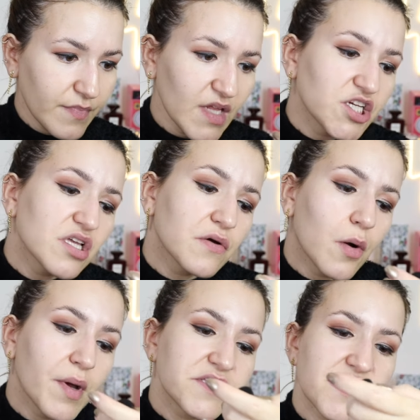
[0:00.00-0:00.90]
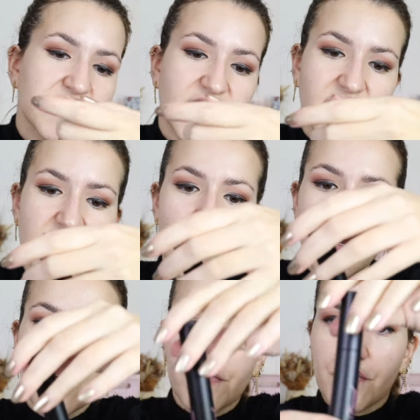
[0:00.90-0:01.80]
Isto então é um Better Than Sex
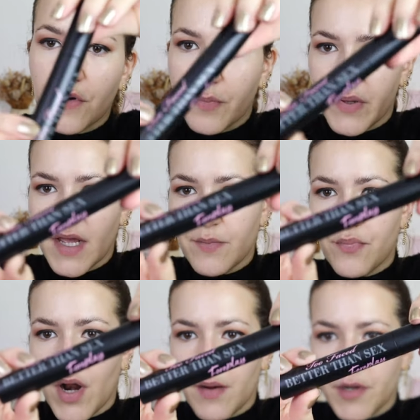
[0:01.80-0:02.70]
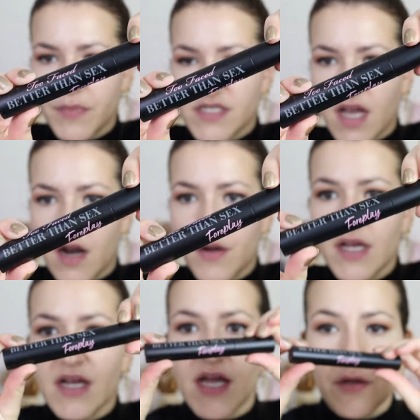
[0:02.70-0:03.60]
Foreplay Primer Mascara.
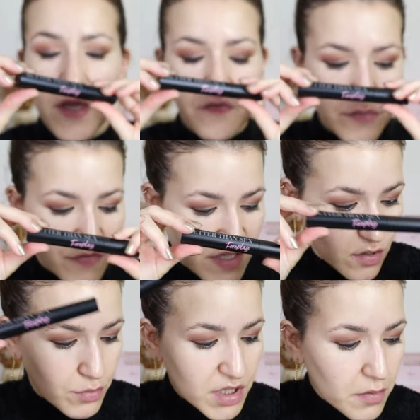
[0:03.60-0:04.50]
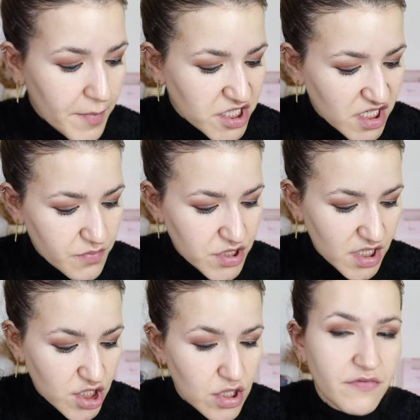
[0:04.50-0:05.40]
E o que é que vamos fazer? Como eu tenho uma máscara de
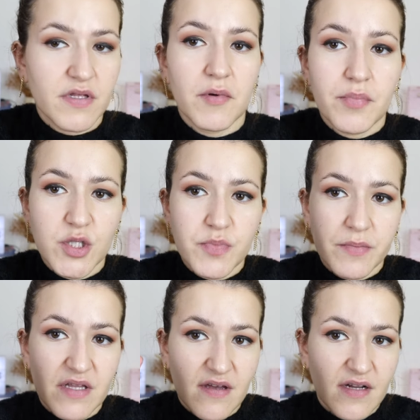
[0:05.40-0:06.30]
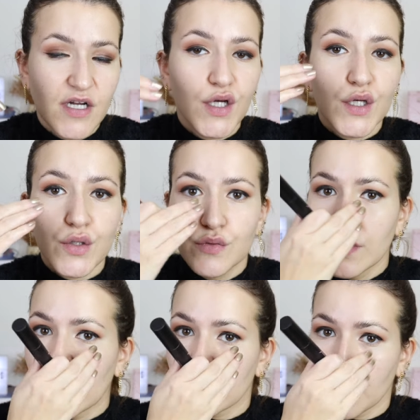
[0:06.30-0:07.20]
pestanas nova também para experimentar, de um
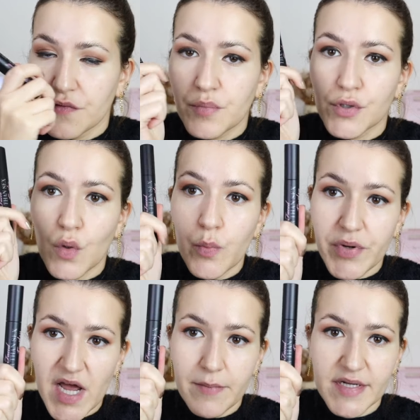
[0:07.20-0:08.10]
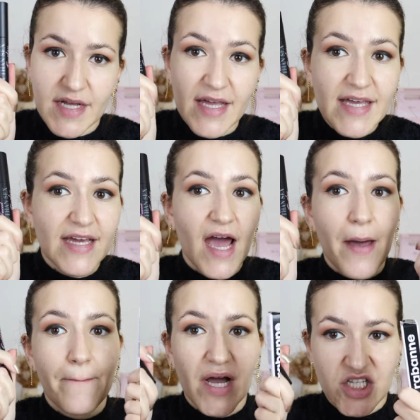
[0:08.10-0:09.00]
lado eu vou pôr o primer e a
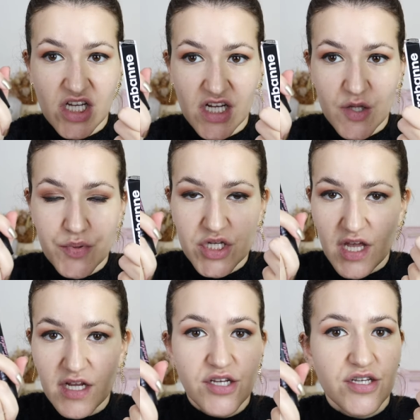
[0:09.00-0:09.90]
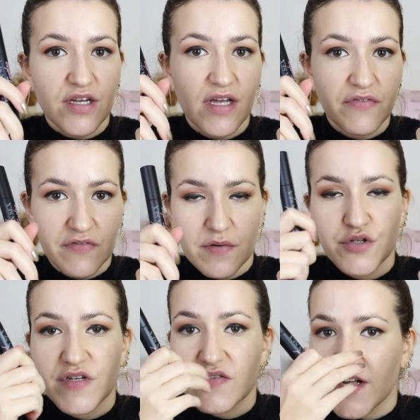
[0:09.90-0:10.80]
máscara de pestanas, enfim, vamos
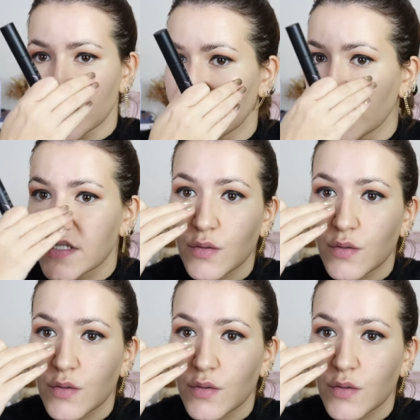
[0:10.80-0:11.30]
ver se faz diferença.